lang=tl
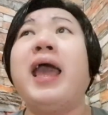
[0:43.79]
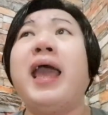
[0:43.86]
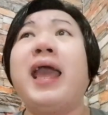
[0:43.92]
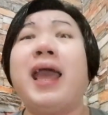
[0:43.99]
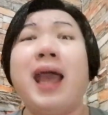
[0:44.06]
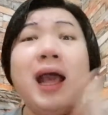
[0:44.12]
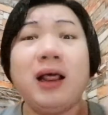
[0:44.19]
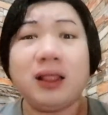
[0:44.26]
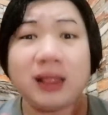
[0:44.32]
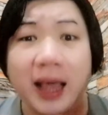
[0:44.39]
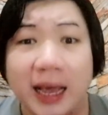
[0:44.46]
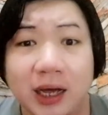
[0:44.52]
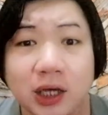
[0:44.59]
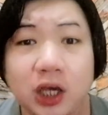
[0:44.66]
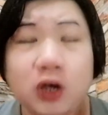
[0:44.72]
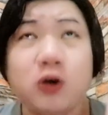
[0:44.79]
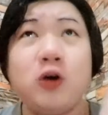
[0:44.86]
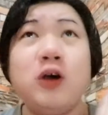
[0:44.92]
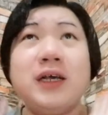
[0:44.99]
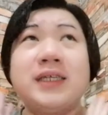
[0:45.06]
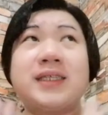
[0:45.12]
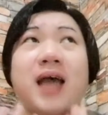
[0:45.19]
eh, thank
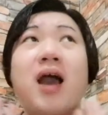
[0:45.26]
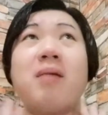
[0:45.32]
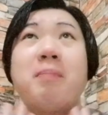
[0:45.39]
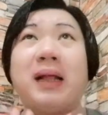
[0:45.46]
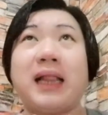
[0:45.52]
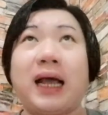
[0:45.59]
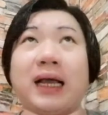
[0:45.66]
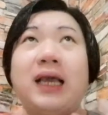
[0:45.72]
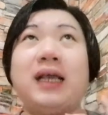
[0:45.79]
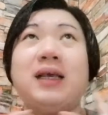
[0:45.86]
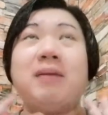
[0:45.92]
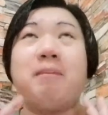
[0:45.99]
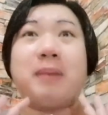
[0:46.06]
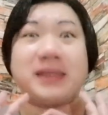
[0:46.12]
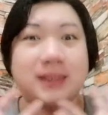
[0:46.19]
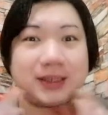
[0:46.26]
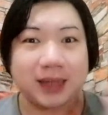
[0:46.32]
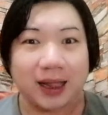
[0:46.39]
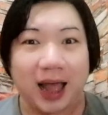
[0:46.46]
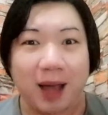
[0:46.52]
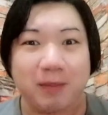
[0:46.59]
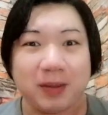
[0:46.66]
you, isang malaking
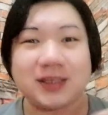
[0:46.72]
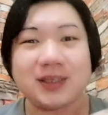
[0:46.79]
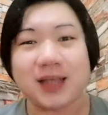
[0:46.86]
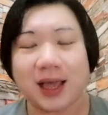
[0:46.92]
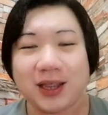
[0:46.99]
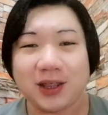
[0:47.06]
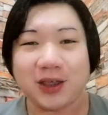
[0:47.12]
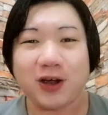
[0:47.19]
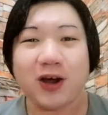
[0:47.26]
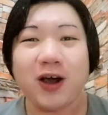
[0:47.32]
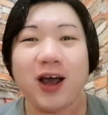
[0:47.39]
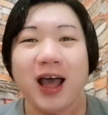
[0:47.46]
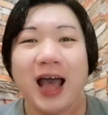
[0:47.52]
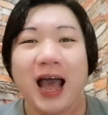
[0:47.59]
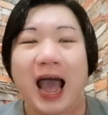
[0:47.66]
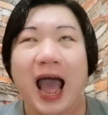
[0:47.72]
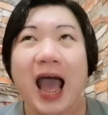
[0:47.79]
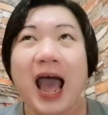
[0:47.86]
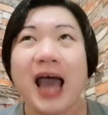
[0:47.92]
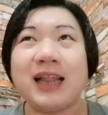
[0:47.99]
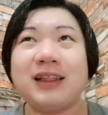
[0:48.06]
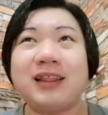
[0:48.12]
pasasalamat sa inyo
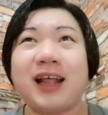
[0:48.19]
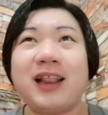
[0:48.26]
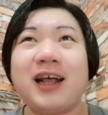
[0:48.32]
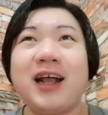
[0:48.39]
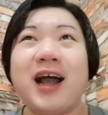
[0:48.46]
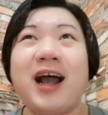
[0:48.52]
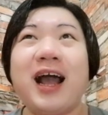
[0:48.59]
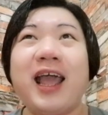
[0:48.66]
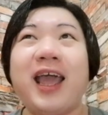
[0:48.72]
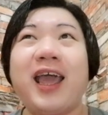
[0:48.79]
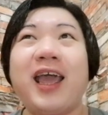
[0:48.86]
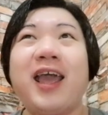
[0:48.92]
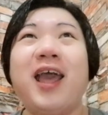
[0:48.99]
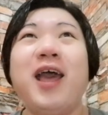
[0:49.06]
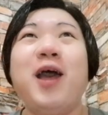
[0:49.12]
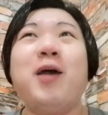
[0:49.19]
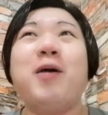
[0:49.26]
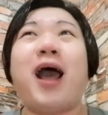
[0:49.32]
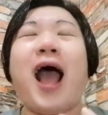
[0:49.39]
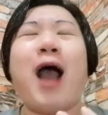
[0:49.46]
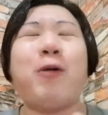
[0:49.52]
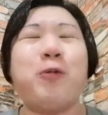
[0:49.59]
at talagang eh,
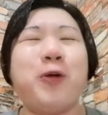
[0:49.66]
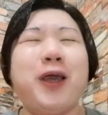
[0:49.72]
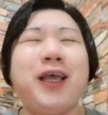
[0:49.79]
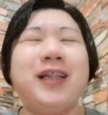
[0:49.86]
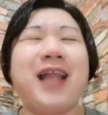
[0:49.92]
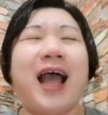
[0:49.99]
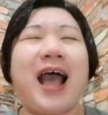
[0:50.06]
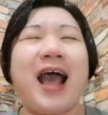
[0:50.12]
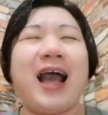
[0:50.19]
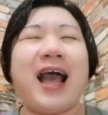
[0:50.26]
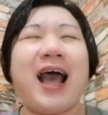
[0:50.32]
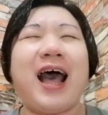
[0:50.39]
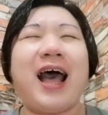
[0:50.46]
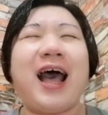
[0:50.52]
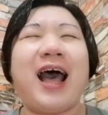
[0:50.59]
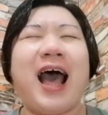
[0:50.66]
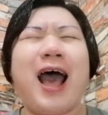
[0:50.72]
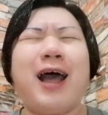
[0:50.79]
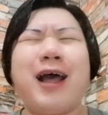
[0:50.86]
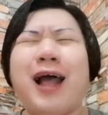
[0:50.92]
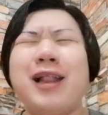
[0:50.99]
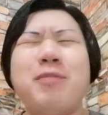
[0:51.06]
ako'y nakaka
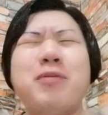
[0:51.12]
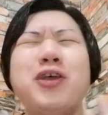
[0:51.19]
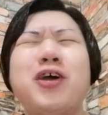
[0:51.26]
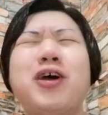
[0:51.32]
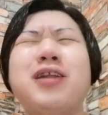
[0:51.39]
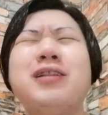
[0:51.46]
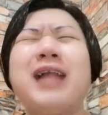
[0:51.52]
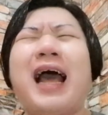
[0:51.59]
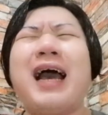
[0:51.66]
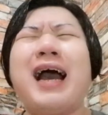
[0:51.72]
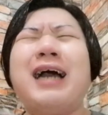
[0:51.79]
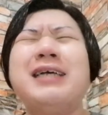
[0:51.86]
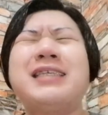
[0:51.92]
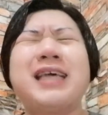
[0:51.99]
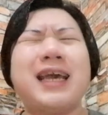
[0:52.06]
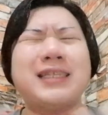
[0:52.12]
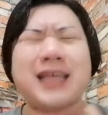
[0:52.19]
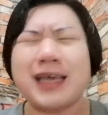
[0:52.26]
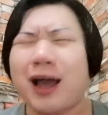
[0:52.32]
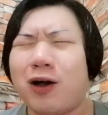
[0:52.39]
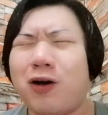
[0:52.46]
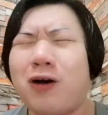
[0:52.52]
alam mo yon ang
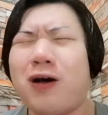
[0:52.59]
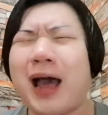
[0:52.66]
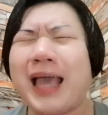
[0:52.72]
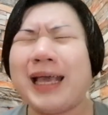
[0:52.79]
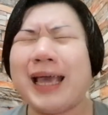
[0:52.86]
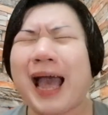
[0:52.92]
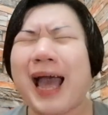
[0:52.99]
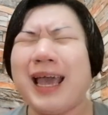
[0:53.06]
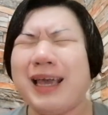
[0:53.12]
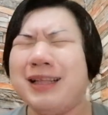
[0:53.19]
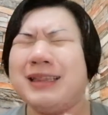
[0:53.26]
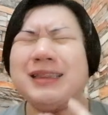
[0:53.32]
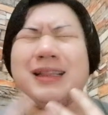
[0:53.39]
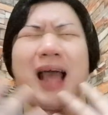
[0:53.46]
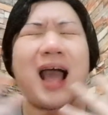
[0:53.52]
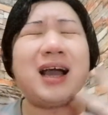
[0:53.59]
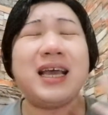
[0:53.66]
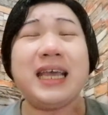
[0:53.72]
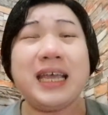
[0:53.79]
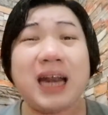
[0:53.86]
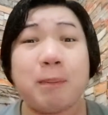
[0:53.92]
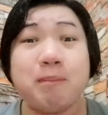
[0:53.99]
saya-saya ko, ay, in, ang
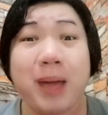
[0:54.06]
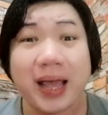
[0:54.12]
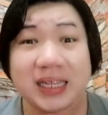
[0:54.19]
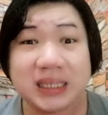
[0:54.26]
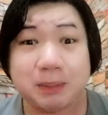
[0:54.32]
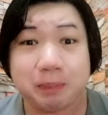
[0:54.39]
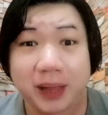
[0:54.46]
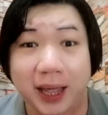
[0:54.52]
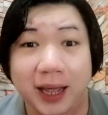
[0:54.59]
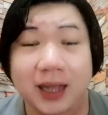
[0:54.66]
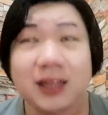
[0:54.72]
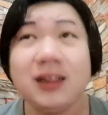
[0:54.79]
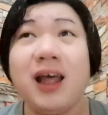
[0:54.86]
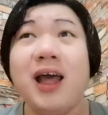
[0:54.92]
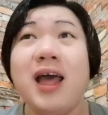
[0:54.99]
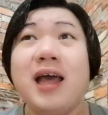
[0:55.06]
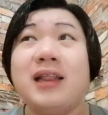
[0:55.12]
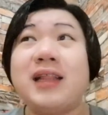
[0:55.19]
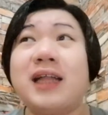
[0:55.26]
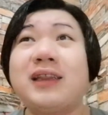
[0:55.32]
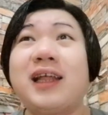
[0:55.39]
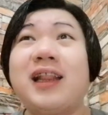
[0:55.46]
hirap ma-explain
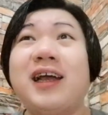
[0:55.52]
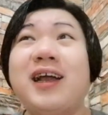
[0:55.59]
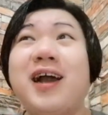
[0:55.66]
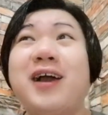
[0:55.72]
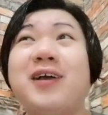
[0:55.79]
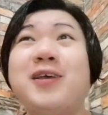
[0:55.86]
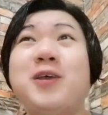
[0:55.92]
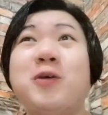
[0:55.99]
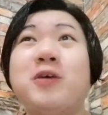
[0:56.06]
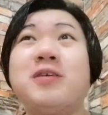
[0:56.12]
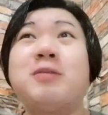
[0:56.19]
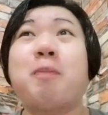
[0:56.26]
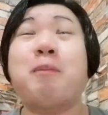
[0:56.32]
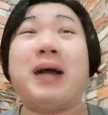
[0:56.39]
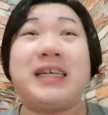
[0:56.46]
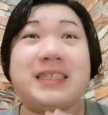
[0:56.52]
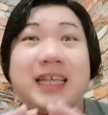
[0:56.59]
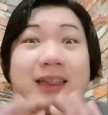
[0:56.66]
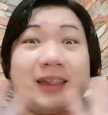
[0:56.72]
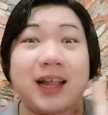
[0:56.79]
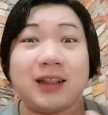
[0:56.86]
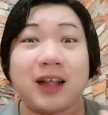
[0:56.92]
na talagang yung
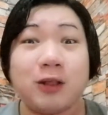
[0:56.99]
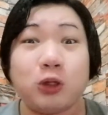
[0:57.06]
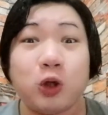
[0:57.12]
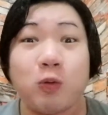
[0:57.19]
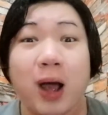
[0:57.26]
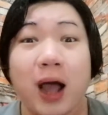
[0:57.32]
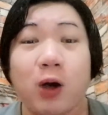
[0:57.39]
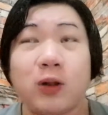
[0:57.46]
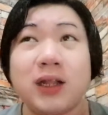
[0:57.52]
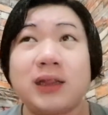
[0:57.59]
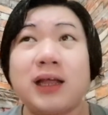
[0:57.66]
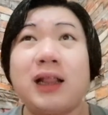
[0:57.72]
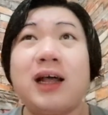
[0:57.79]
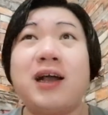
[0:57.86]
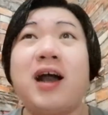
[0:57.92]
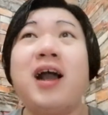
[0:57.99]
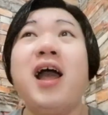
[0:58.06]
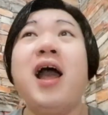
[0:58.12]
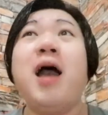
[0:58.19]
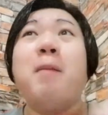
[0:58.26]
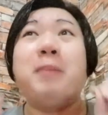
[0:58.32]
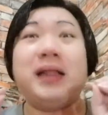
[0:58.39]
pagsidlan ng tuwa ko na talagang
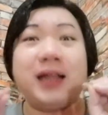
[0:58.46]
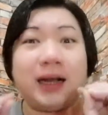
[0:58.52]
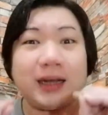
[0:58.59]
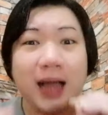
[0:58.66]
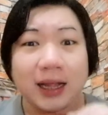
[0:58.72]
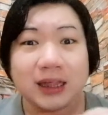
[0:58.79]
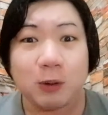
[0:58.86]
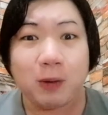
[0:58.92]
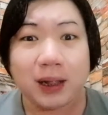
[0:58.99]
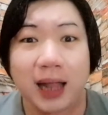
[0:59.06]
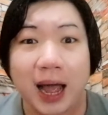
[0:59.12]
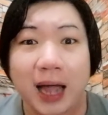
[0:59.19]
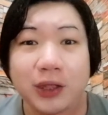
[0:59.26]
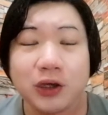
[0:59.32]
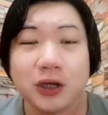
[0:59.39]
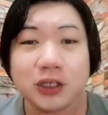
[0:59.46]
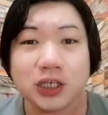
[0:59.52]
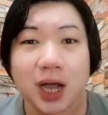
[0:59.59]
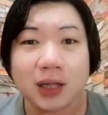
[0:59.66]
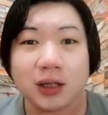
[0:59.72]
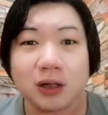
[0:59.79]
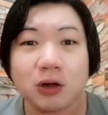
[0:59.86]
pinagkatiwalaan niya yung
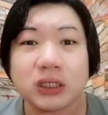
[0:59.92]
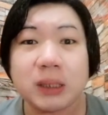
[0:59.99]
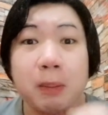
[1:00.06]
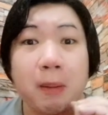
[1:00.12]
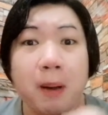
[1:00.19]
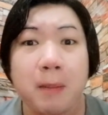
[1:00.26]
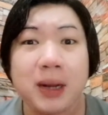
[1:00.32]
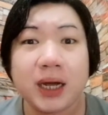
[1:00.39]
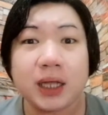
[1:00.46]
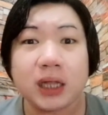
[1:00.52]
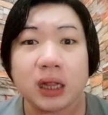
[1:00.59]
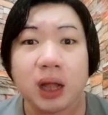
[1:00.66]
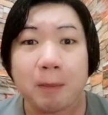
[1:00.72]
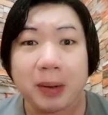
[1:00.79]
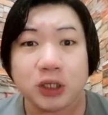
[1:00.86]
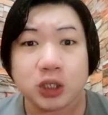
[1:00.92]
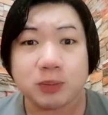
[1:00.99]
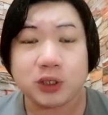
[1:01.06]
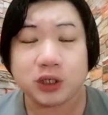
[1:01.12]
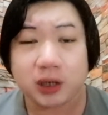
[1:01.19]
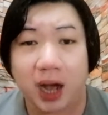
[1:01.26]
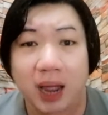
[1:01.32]
channel ko sa pamamagitan ng
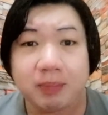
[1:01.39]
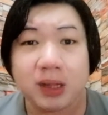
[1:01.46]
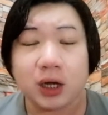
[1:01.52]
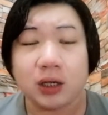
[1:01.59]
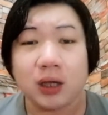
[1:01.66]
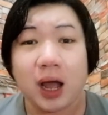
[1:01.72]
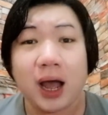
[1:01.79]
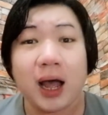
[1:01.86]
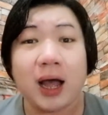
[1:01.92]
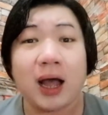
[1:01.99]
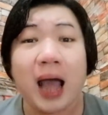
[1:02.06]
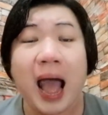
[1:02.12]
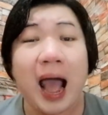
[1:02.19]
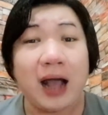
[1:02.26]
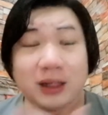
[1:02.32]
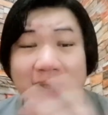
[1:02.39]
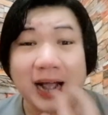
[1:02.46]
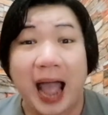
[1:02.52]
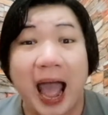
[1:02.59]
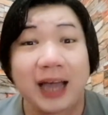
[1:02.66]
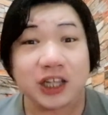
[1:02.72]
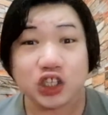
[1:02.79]
pag-subscribe ng uh, ng
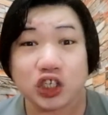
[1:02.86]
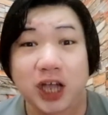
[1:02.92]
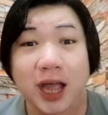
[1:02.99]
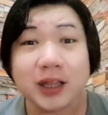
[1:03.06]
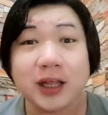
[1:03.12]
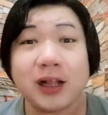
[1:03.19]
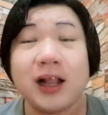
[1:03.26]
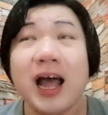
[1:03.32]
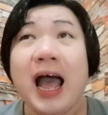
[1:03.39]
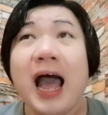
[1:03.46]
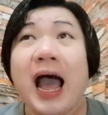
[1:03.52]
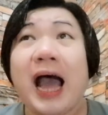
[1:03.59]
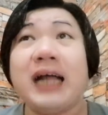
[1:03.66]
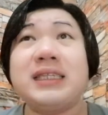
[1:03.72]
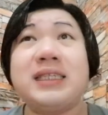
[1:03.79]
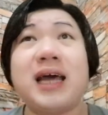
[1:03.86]
aking channel. At